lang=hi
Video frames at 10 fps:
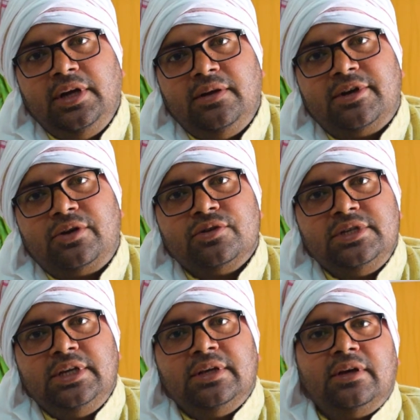ईट भट्टों
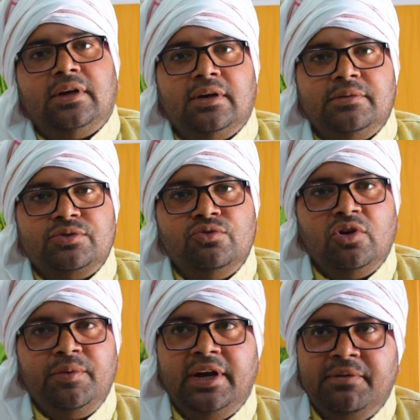से
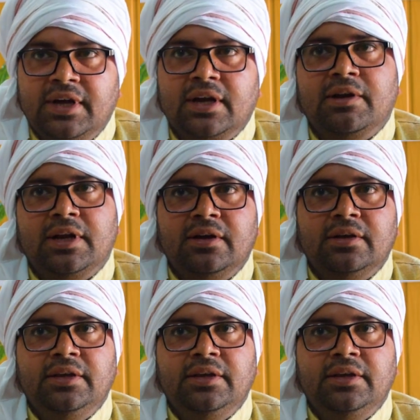स्कूलों में एडमिट करवाना